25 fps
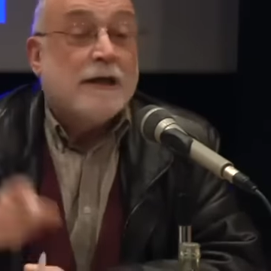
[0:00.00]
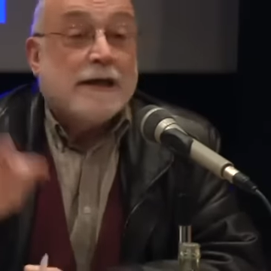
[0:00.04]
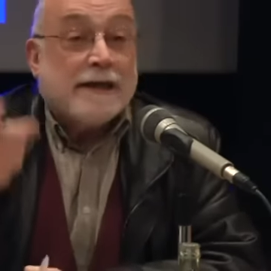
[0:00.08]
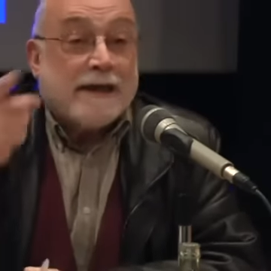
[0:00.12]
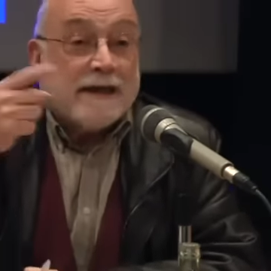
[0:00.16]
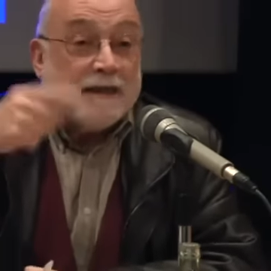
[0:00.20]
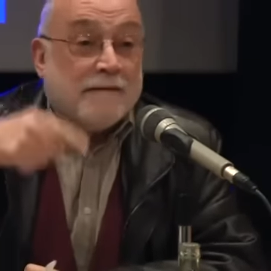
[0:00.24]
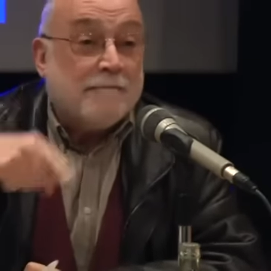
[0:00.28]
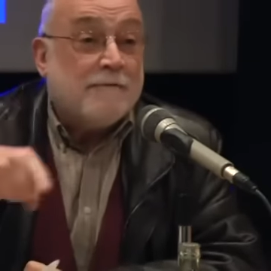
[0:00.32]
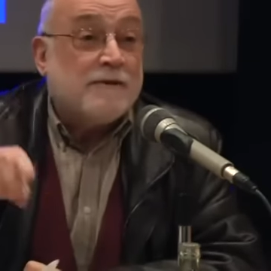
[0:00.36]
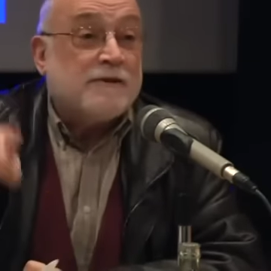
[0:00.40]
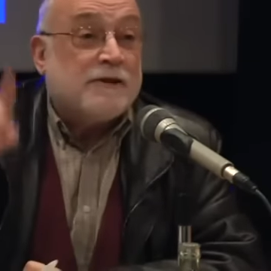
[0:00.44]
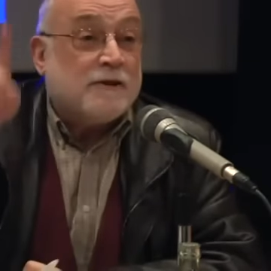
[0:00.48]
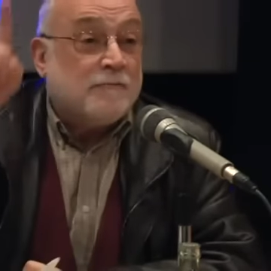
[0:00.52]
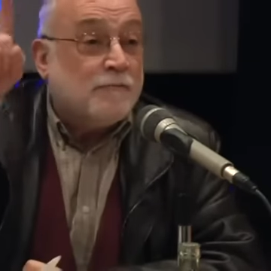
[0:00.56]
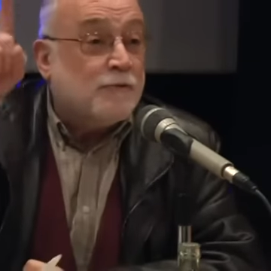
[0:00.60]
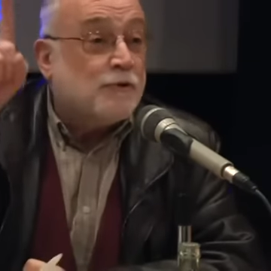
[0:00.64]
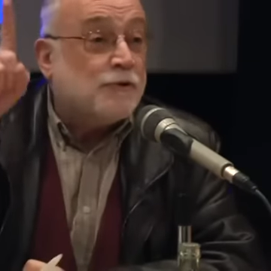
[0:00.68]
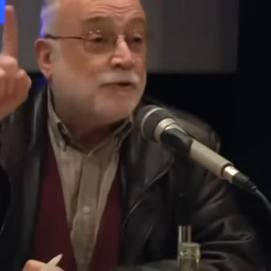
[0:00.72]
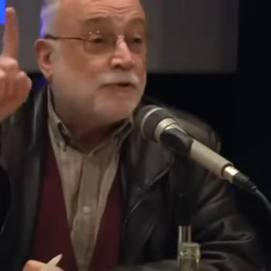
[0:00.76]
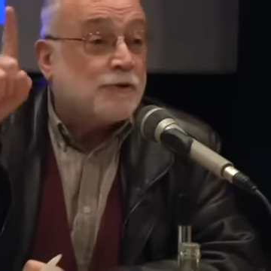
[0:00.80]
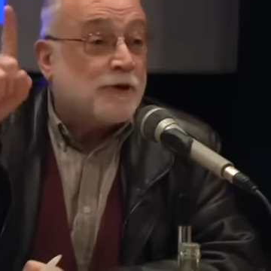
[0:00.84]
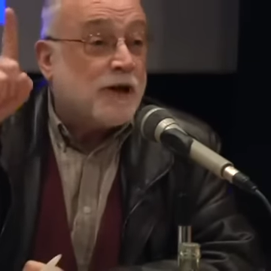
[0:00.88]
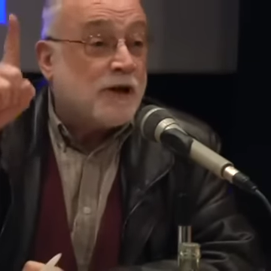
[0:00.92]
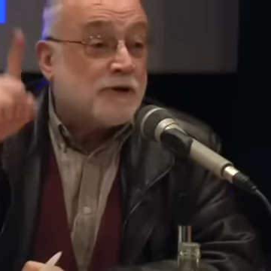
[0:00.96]
que además en
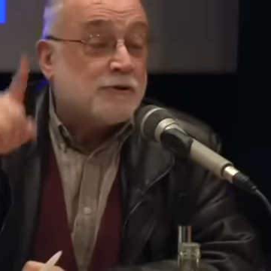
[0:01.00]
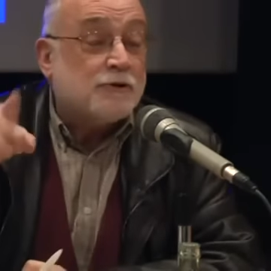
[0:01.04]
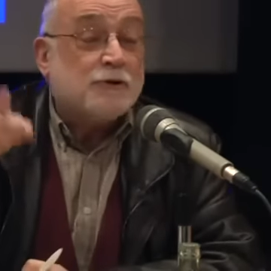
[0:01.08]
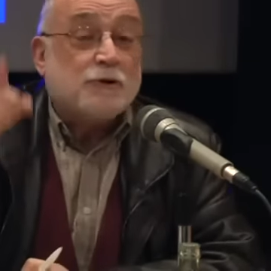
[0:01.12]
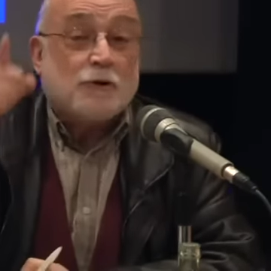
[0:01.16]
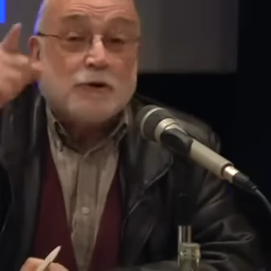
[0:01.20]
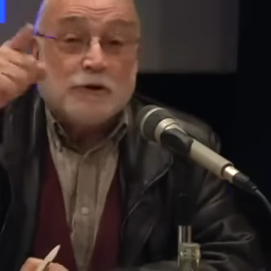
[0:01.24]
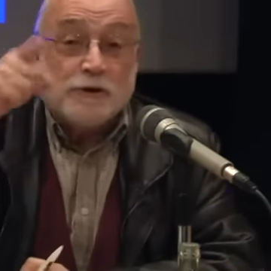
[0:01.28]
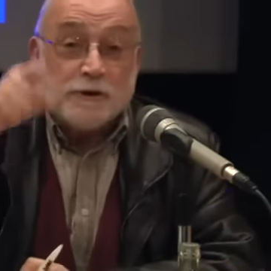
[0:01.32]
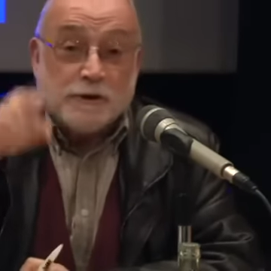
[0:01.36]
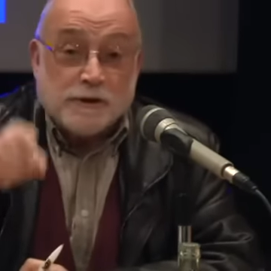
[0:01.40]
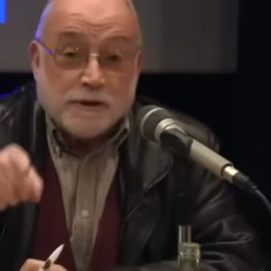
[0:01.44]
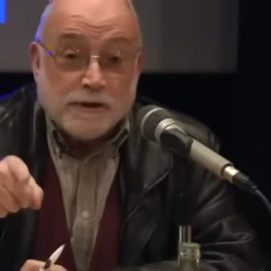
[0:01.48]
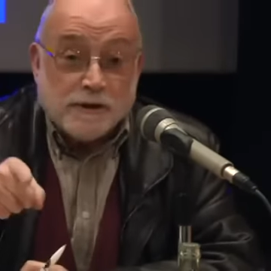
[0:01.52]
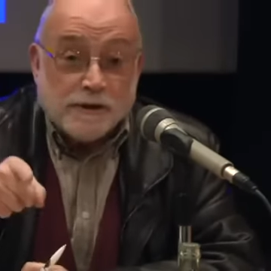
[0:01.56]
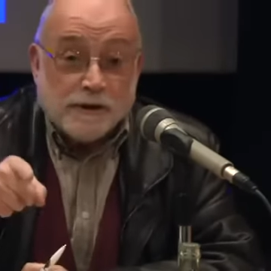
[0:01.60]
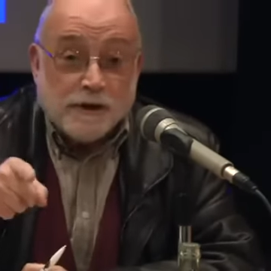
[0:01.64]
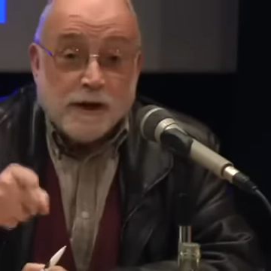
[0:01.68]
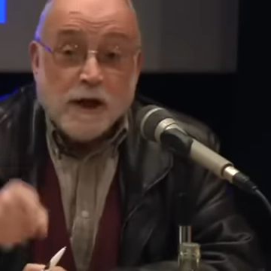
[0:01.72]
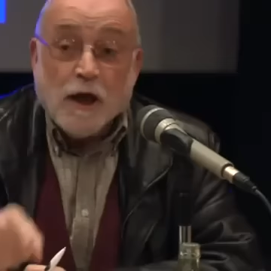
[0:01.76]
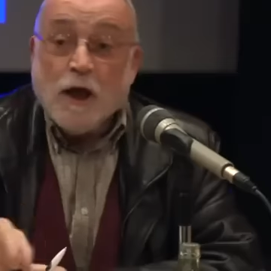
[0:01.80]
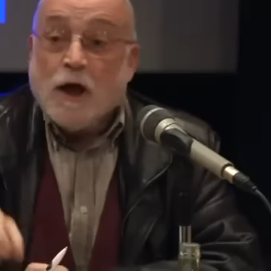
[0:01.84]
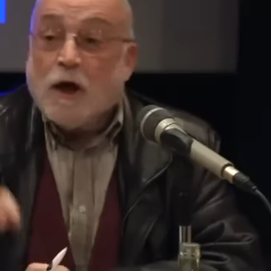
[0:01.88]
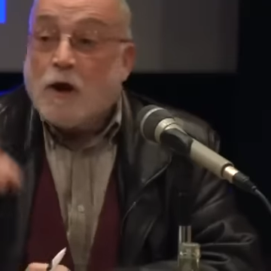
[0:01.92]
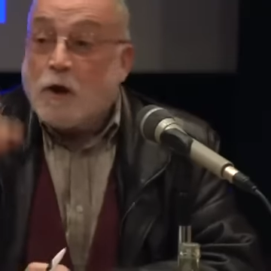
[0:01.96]
muchos casos
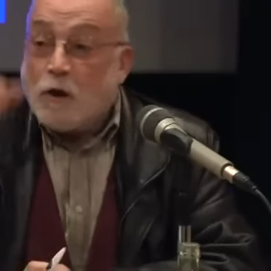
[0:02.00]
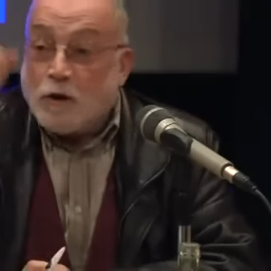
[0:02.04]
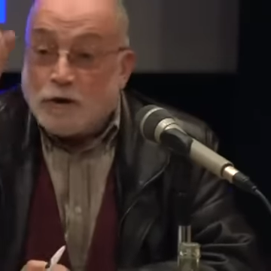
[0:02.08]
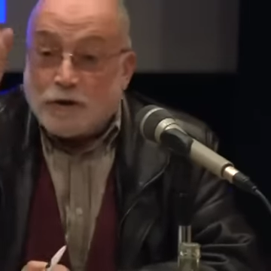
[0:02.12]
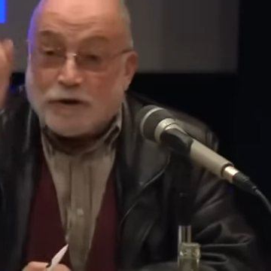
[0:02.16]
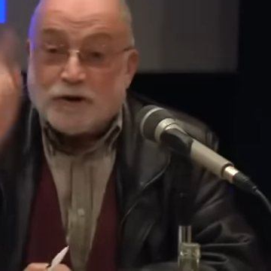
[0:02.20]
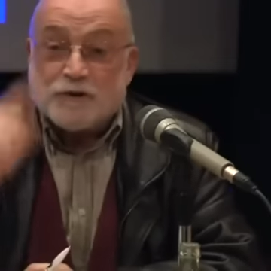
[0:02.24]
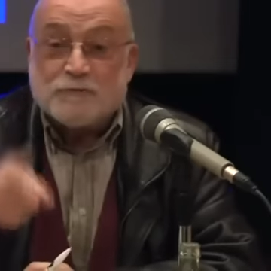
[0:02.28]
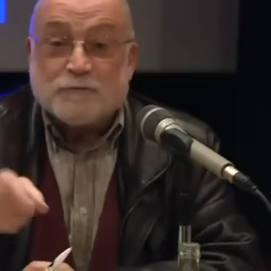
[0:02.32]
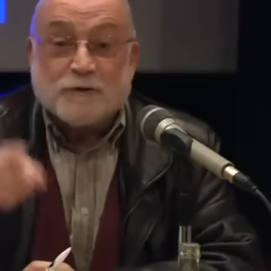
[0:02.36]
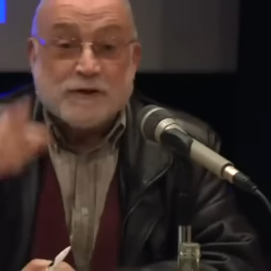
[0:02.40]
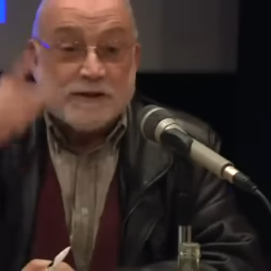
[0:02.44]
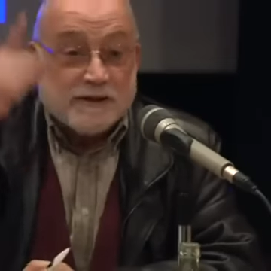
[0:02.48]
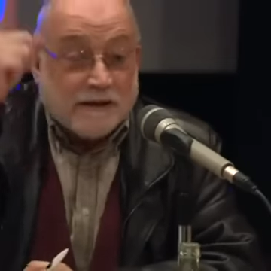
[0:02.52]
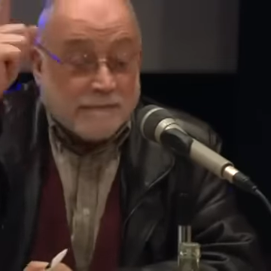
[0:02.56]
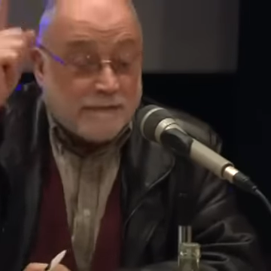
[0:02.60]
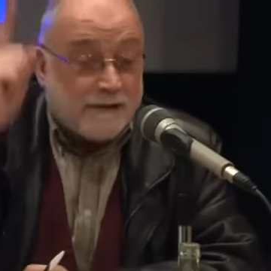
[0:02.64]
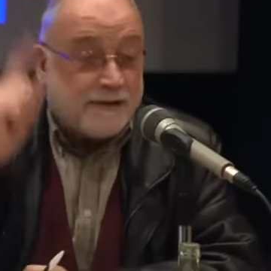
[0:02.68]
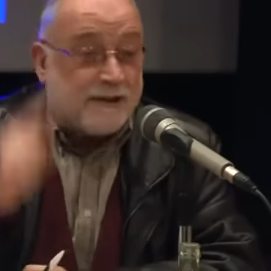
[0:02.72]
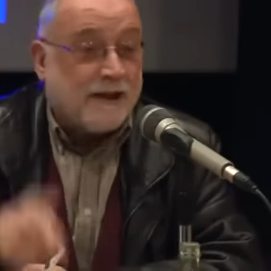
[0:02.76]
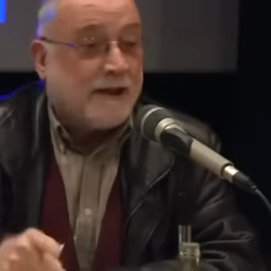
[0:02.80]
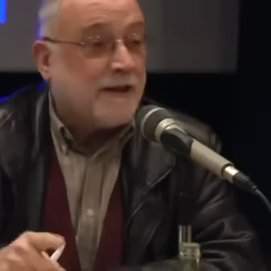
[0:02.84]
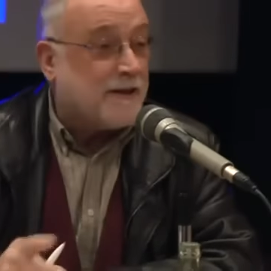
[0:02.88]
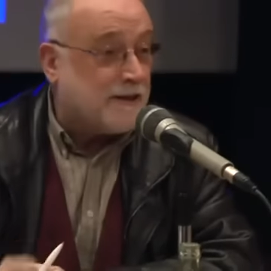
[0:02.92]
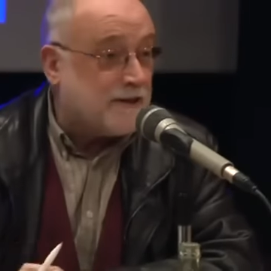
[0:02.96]
coinciden con los
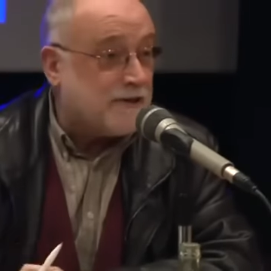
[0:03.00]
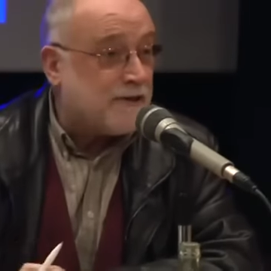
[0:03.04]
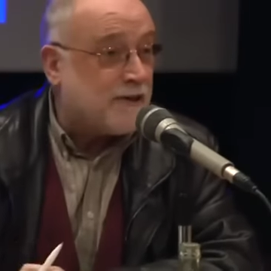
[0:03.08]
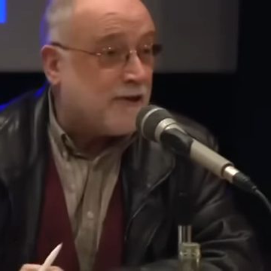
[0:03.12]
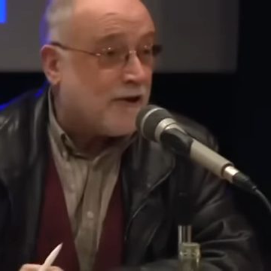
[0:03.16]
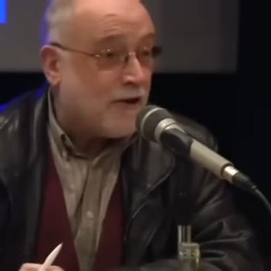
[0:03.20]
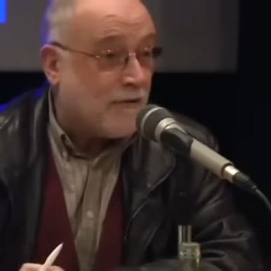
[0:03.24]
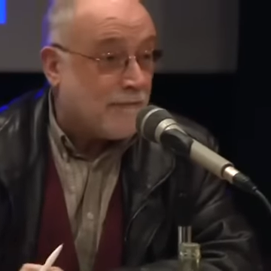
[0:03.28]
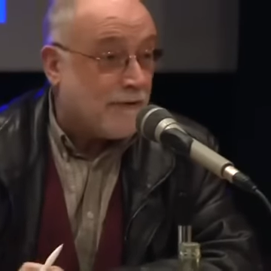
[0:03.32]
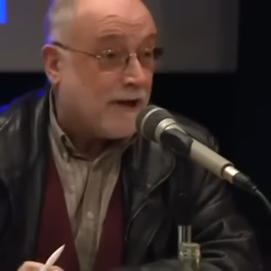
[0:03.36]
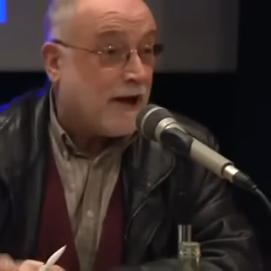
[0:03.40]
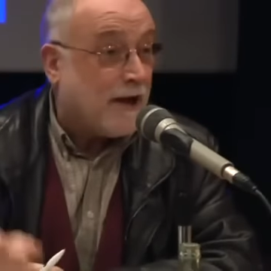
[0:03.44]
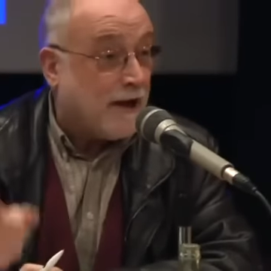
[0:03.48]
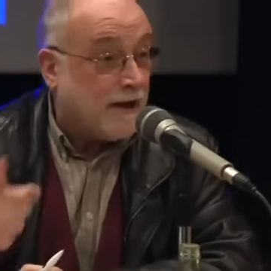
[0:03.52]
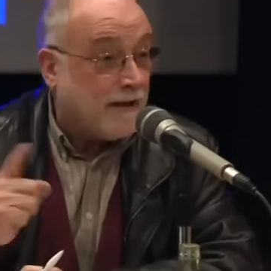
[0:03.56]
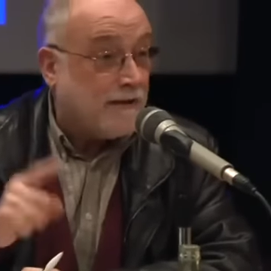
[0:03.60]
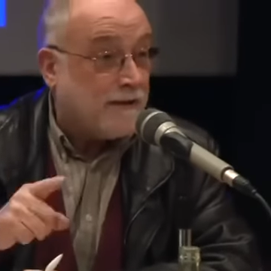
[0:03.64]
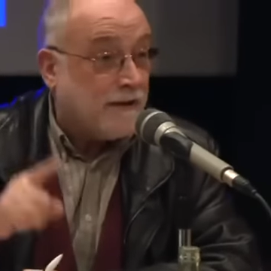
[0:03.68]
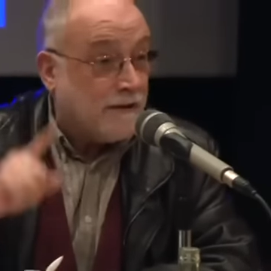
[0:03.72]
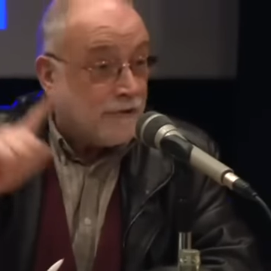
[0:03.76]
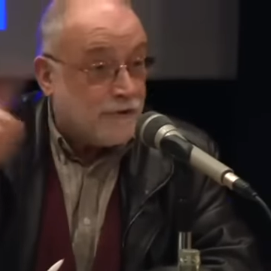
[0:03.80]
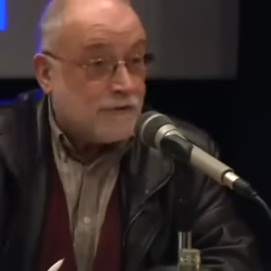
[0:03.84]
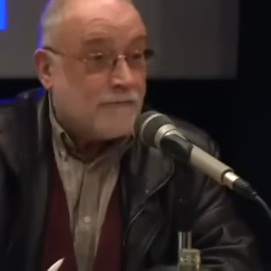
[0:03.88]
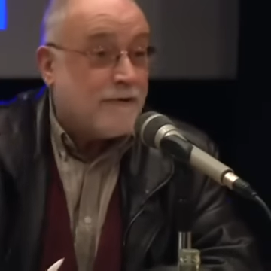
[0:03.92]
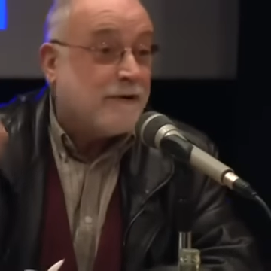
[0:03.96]
responsables de la crisis económica,
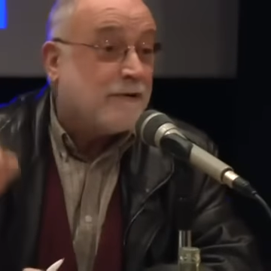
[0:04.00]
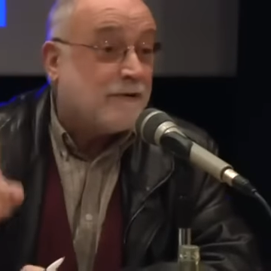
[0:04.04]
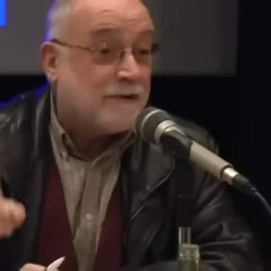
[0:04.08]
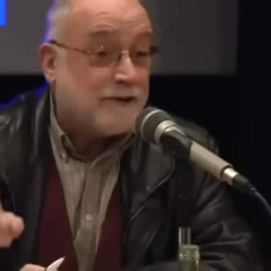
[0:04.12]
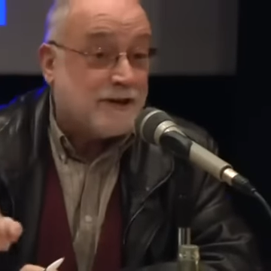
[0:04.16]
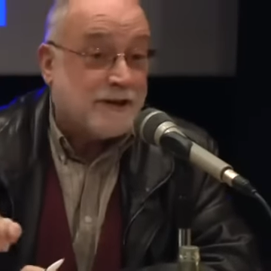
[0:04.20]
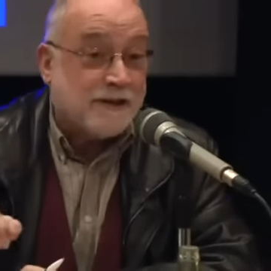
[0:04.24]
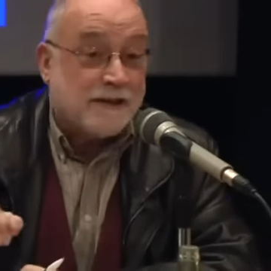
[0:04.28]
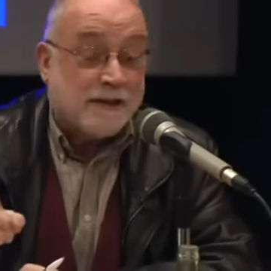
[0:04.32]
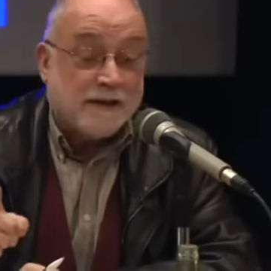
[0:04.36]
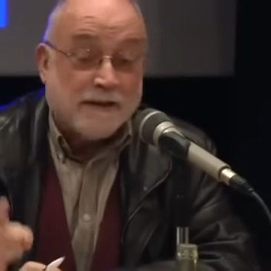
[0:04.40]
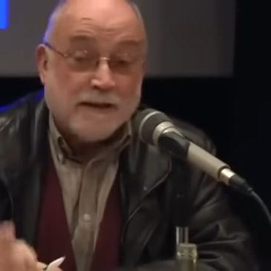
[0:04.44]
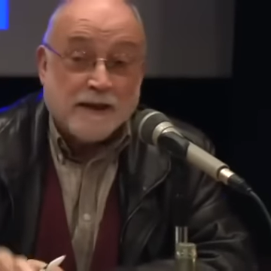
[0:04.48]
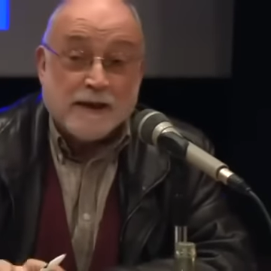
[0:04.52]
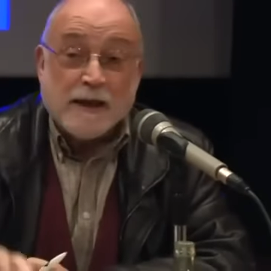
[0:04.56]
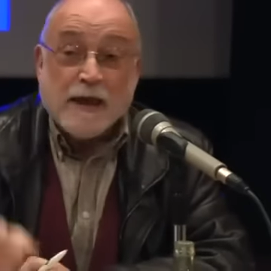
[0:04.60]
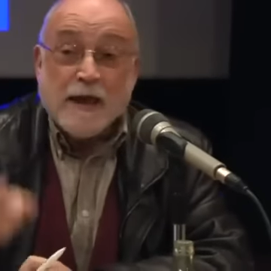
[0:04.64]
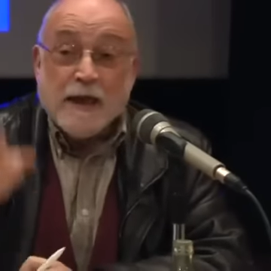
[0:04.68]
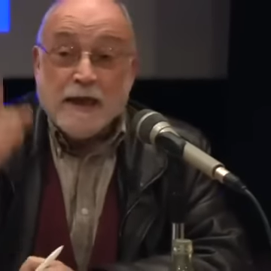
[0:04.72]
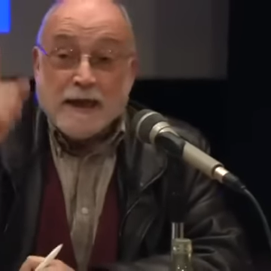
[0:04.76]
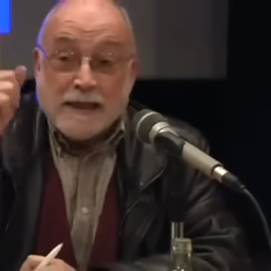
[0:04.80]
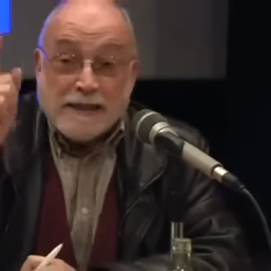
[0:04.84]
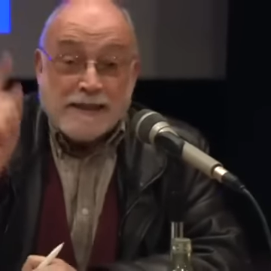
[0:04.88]
entre ellos el Banco de Santander,